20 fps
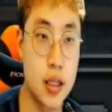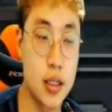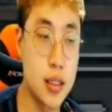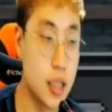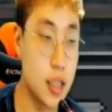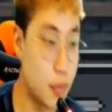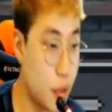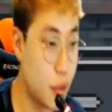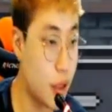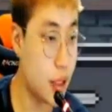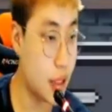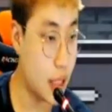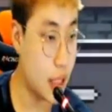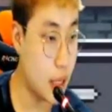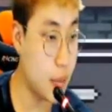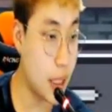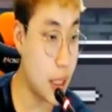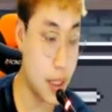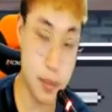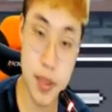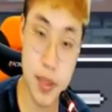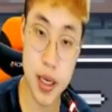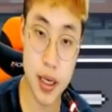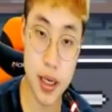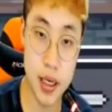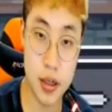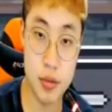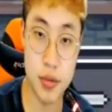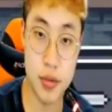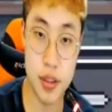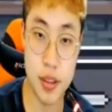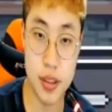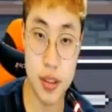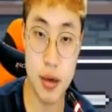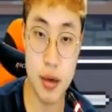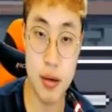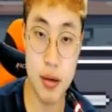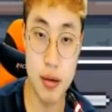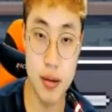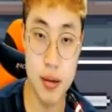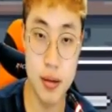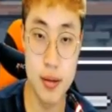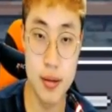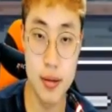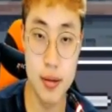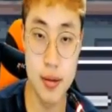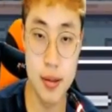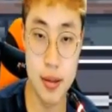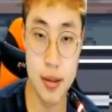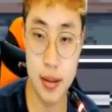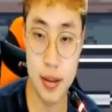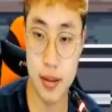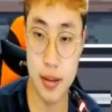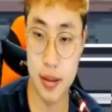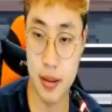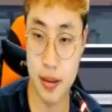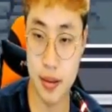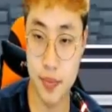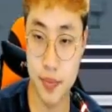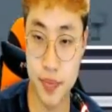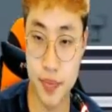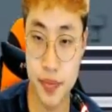그런 재미로 하는 게임 아닙니까 여러분들 그죠? 어...